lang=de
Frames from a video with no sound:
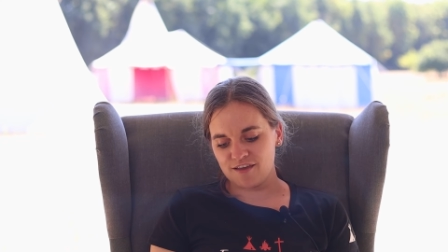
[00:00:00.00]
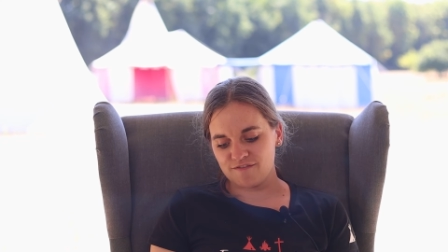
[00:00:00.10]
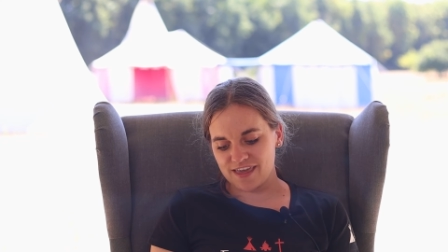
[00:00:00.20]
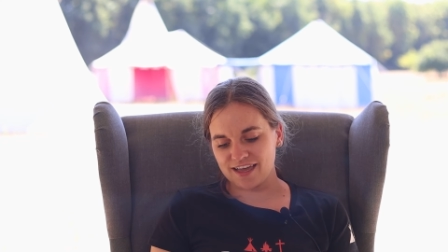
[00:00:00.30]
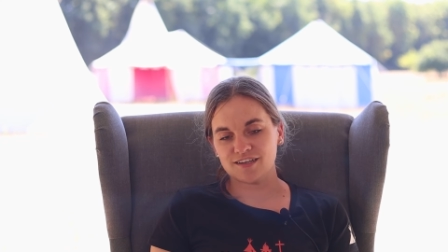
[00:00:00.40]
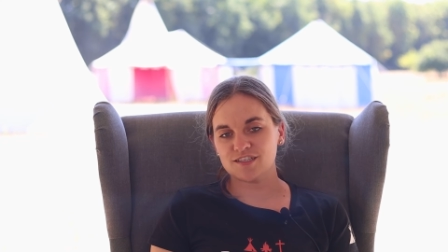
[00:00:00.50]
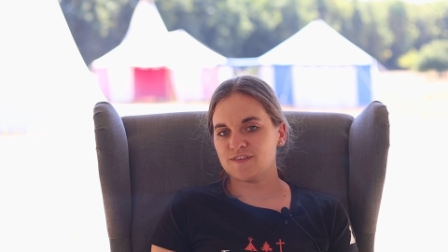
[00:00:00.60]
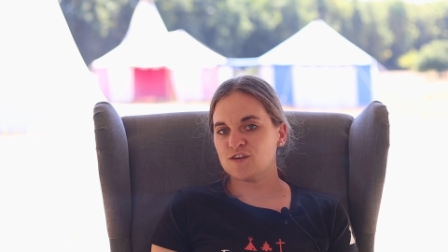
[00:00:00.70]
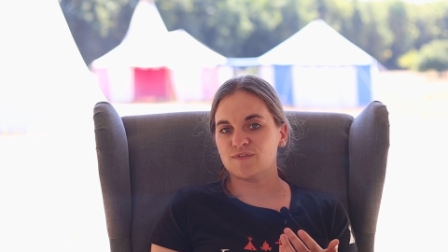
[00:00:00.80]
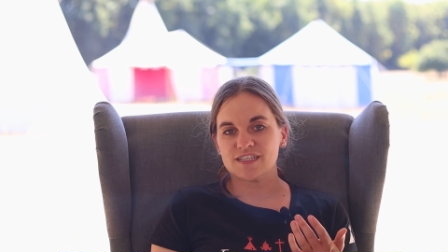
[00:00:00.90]
Während,
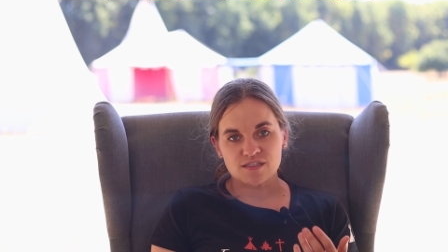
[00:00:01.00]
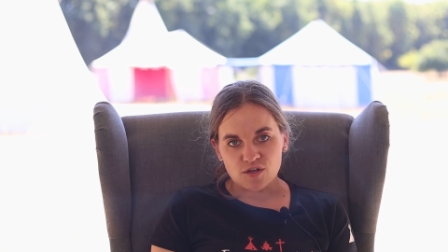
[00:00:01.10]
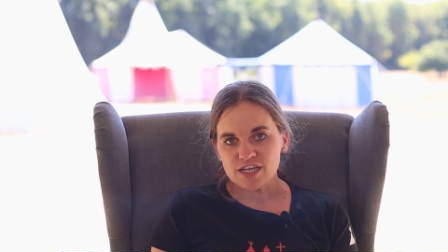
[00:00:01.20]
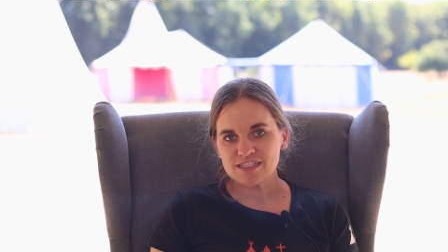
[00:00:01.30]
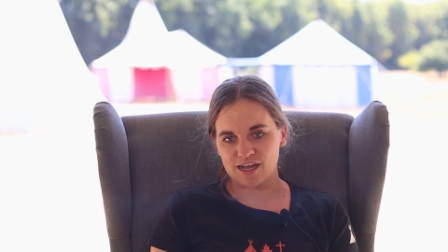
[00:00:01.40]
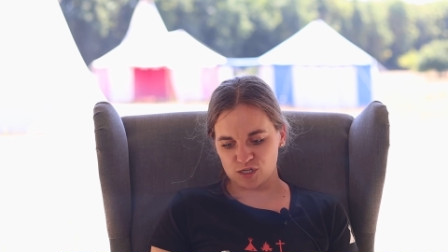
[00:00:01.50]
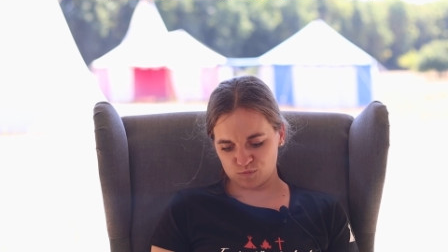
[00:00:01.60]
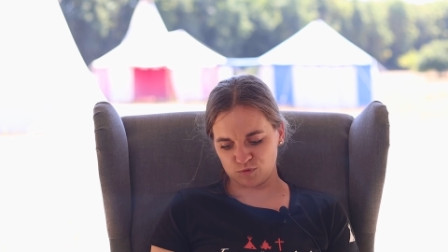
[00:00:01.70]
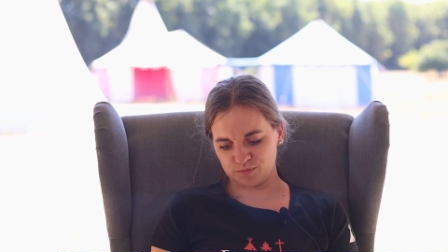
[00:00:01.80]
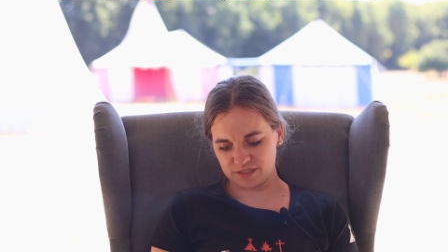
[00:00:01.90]
wenn du was Neues
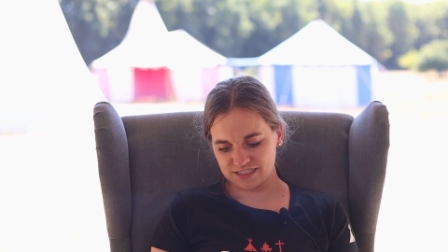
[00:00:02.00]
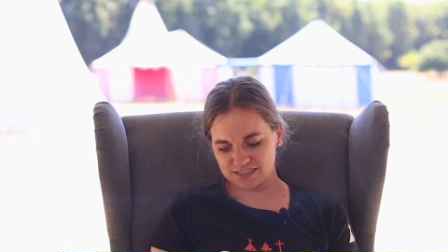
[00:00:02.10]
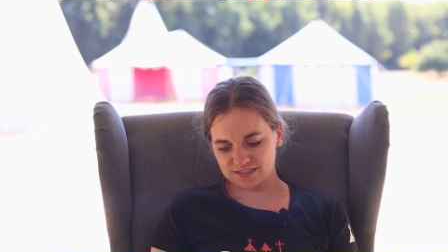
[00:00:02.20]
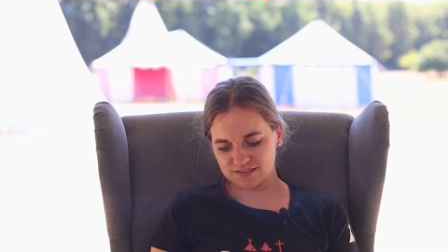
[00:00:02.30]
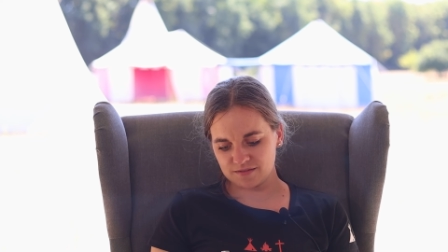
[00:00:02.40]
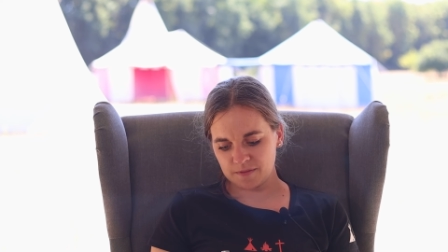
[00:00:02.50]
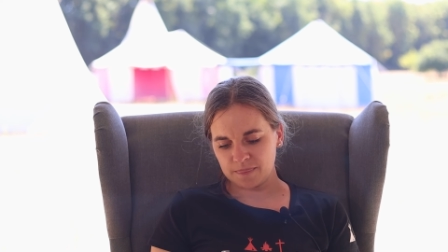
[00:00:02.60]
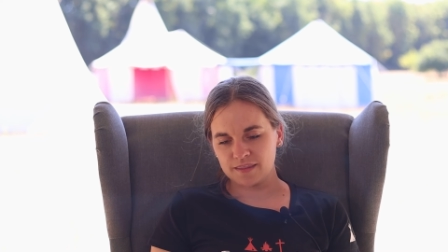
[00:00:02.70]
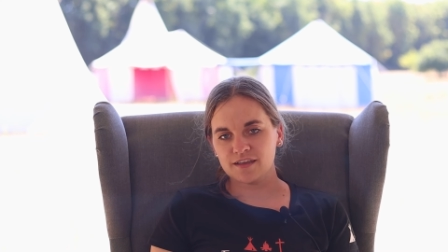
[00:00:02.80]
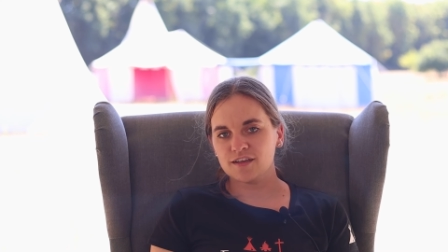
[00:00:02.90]
ausprobierst,
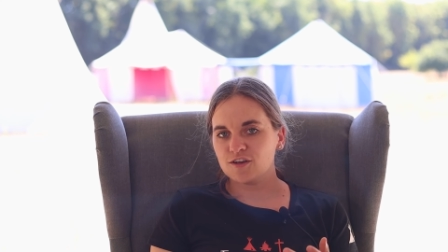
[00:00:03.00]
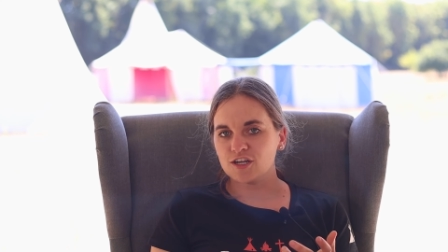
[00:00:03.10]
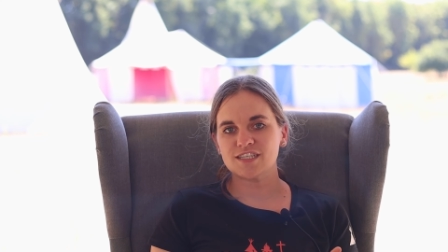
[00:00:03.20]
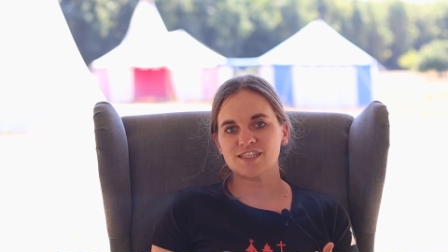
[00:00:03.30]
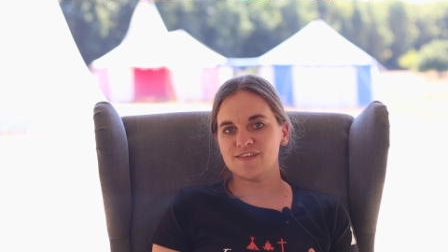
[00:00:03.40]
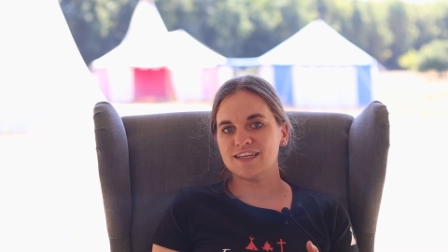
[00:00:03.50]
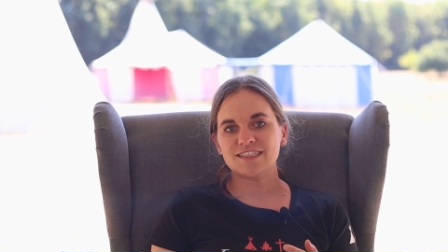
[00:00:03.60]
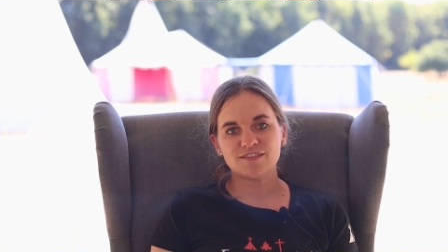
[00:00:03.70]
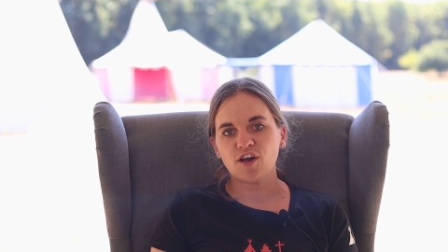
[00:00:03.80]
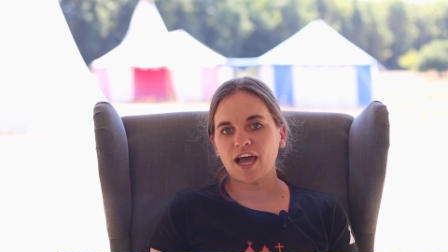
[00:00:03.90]
Gottes Wege
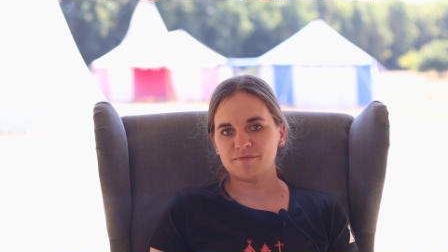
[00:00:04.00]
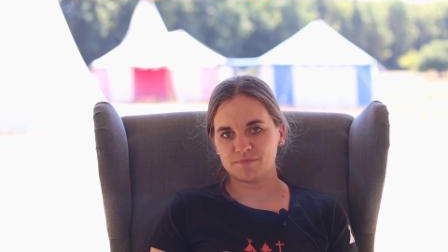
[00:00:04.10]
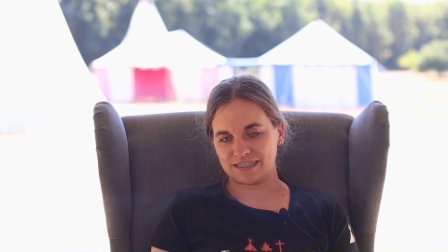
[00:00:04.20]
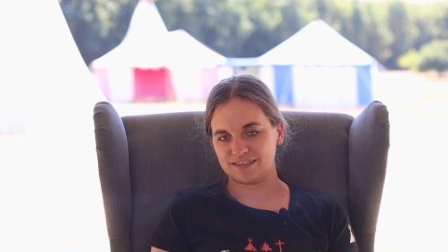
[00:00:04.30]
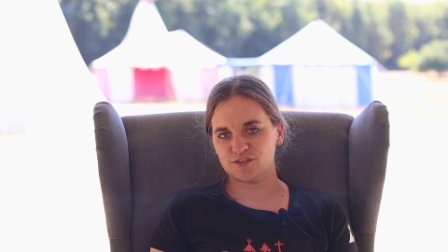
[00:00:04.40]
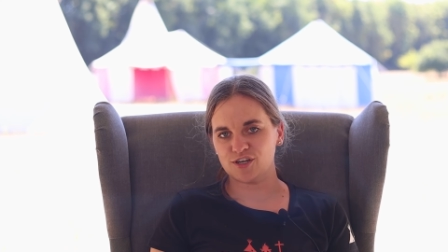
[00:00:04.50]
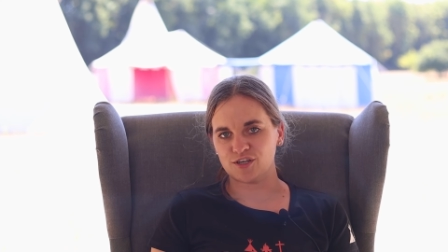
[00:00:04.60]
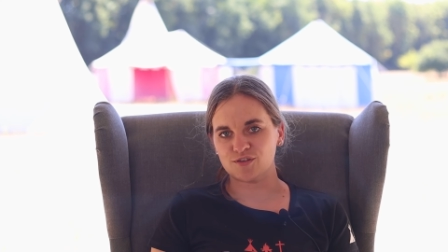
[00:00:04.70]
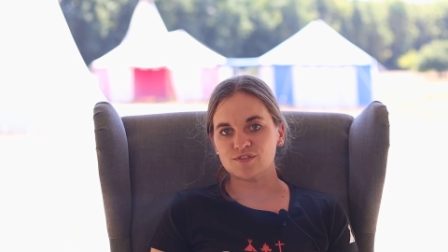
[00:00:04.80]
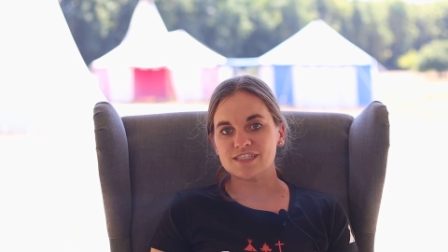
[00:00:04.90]
dich voranbringen
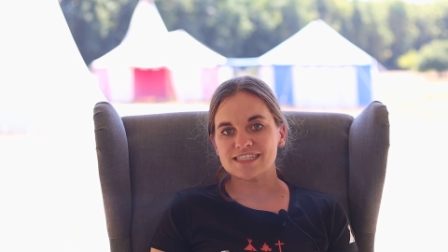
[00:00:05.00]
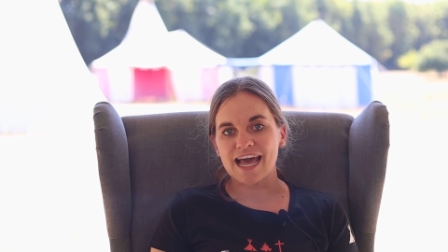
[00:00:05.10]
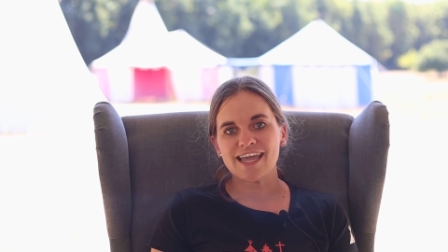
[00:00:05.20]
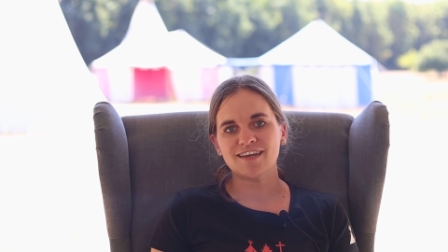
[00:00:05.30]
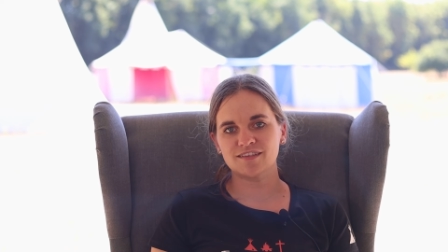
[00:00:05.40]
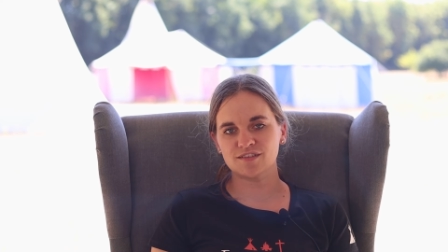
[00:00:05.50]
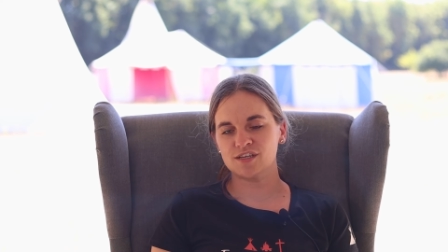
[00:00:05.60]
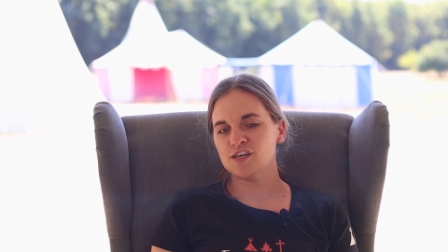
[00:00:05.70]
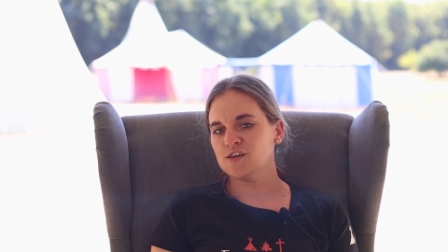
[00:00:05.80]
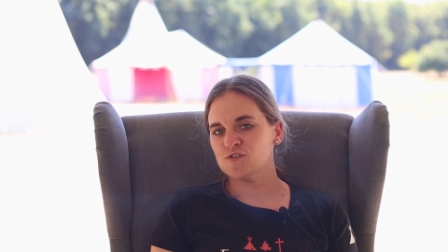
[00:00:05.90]
können und seine
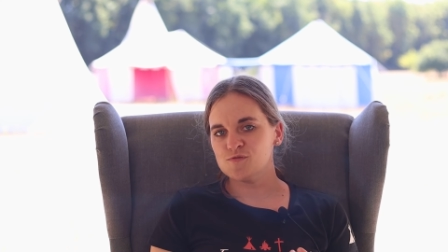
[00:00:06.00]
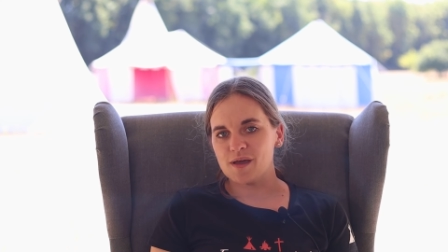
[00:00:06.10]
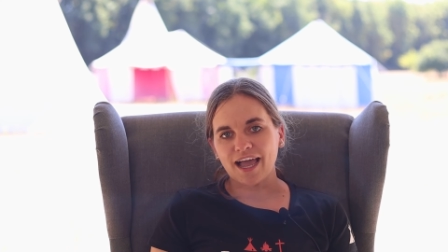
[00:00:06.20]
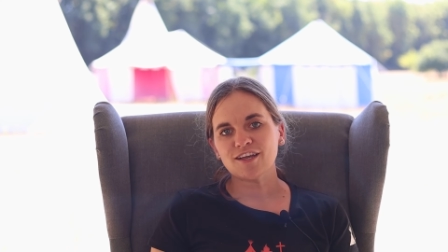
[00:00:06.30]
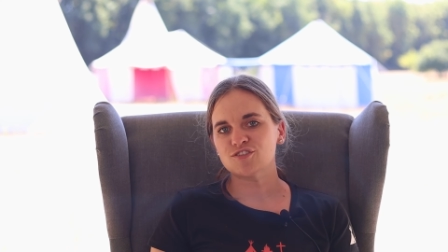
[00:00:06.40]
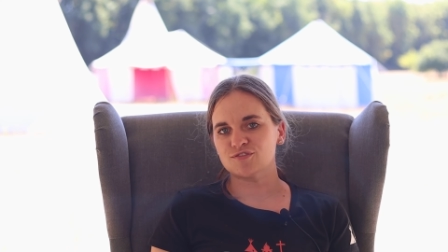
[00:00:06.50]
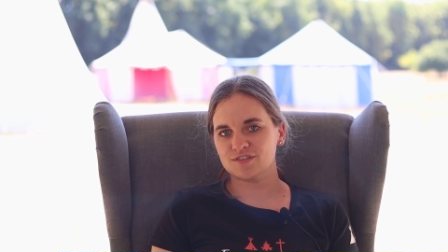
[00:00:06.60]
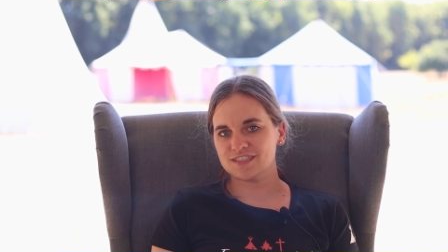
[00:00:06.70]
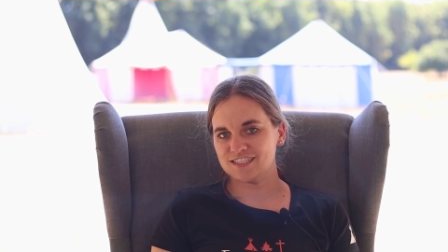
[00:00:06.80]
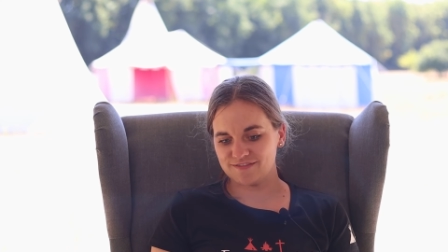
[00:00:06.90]

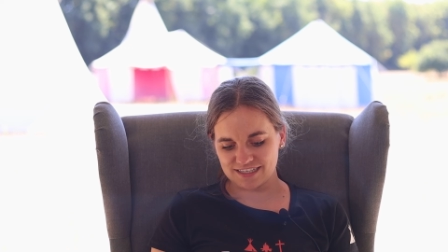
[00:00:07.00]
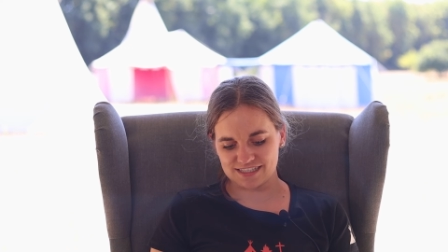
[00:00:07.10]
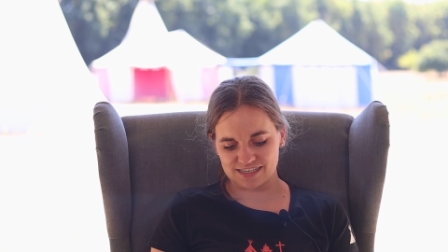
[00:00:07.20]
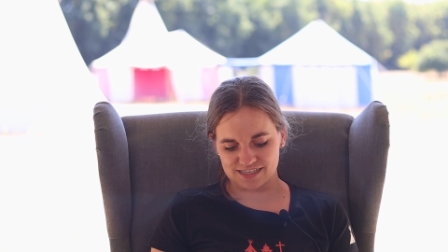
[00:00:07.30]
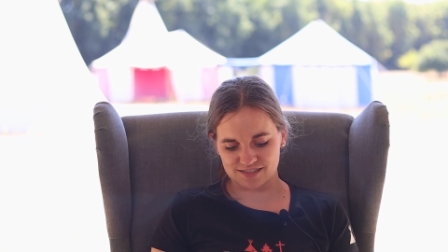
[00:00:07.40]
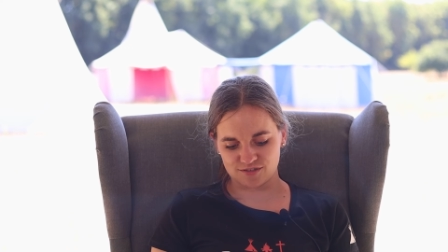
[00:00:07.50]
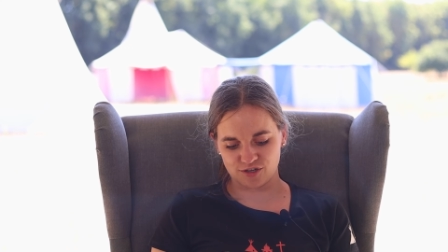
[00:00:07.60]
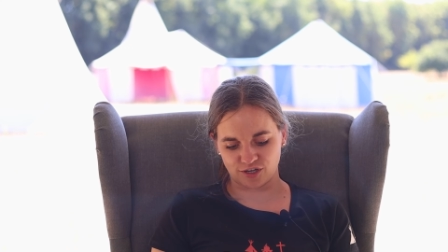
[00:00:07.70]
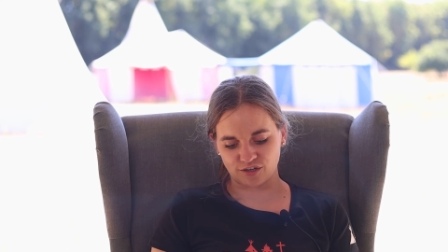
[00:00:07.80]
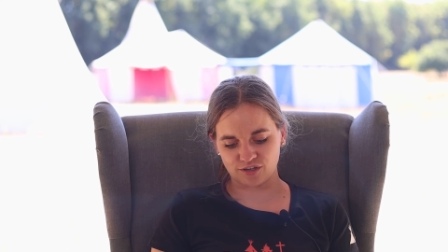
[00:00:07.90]
Überraschungen dich wachsen lassen
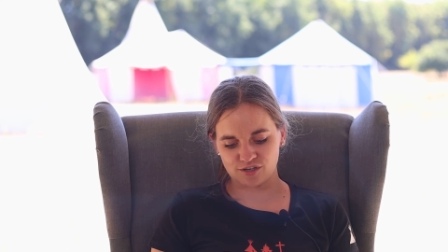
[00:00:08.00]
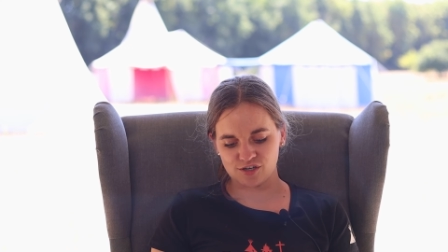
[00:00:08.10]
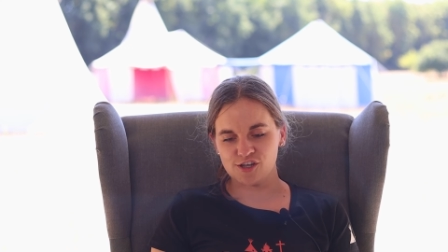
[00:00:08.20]
können.